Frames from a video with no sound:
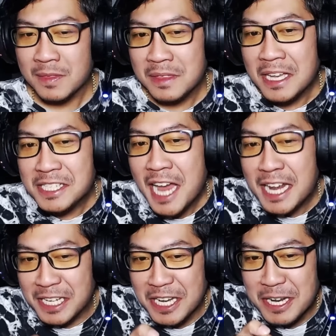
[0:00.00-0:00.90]
ตาชา
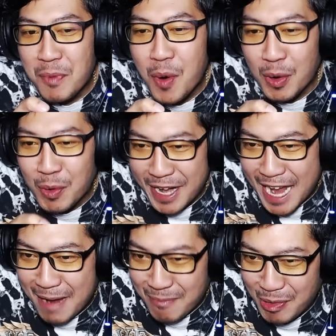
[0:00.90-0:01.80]
ติถือบัวลด
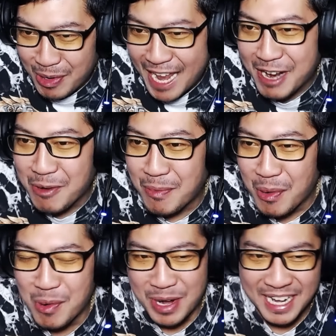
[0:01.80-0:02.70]
น้ำลดไรเขาพพ
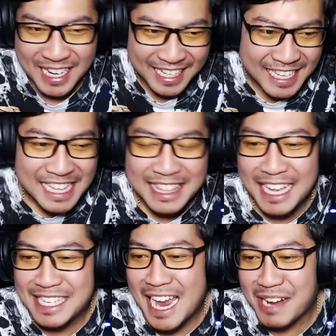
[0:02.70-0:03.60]
ดตา
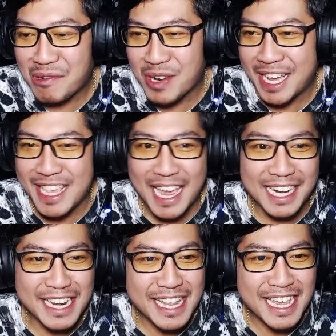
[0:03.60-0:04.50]
ชาติโคตรขยัน
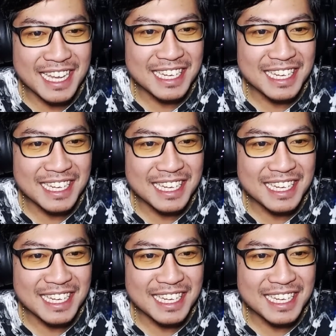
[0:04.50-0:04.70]
เลยเนี่ย